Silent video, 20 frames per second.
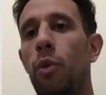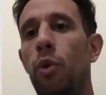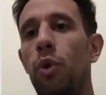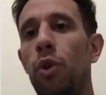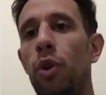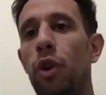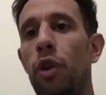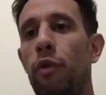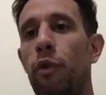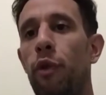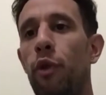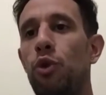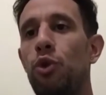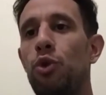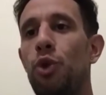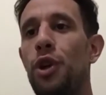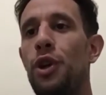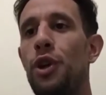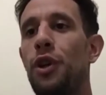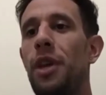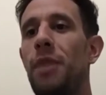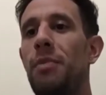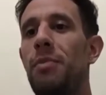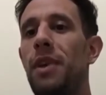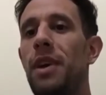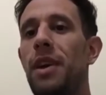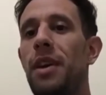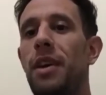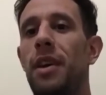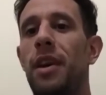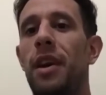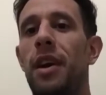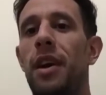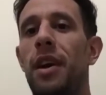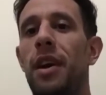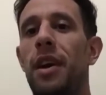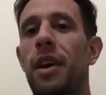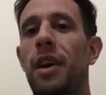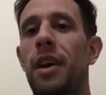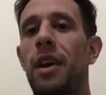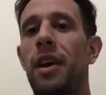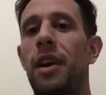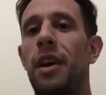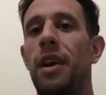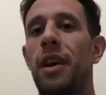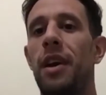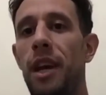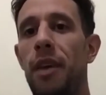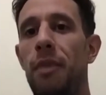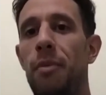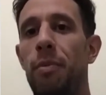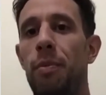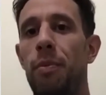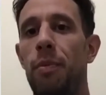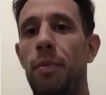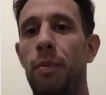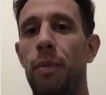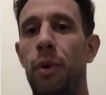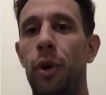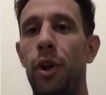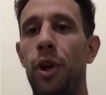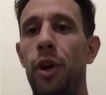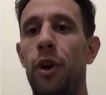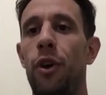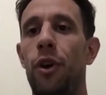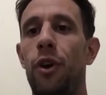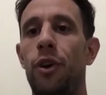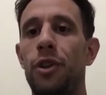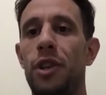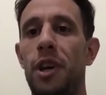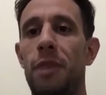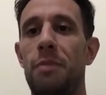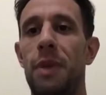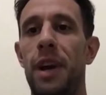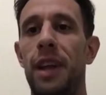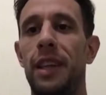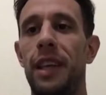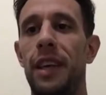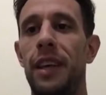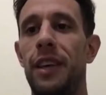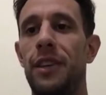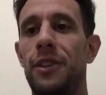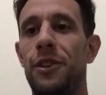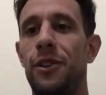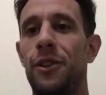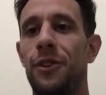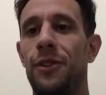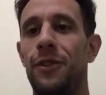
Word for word: mundo y fue un sueño también eh, podido ser parte de eso.